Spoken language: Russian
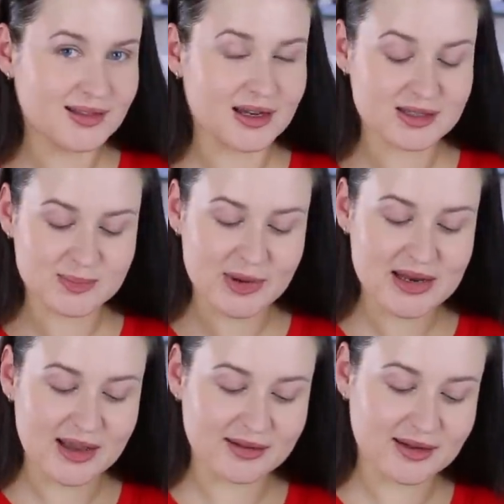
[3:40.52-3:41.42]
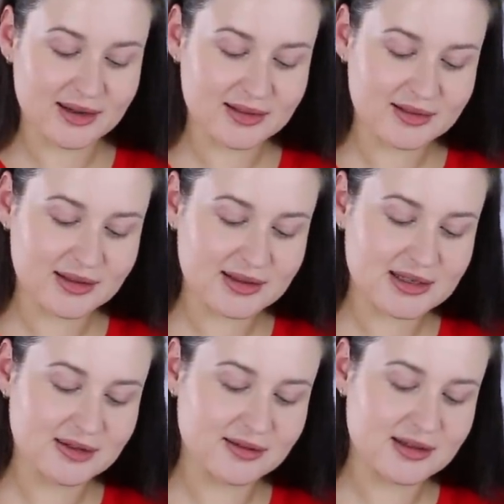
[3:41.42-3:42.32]
Так, понятно, это
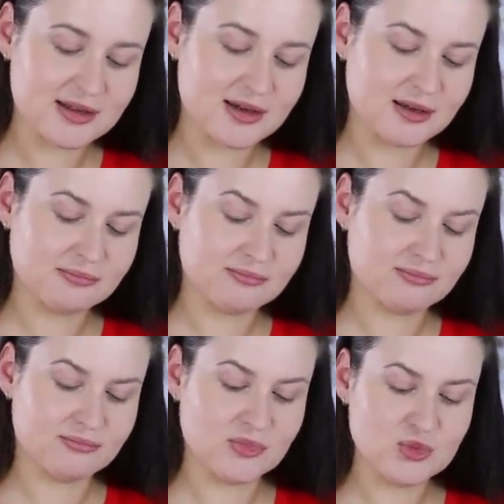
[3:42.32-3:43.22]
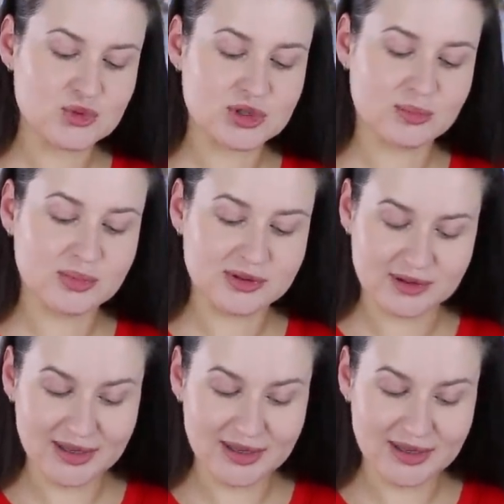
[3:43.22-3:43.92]
делать не нужно было.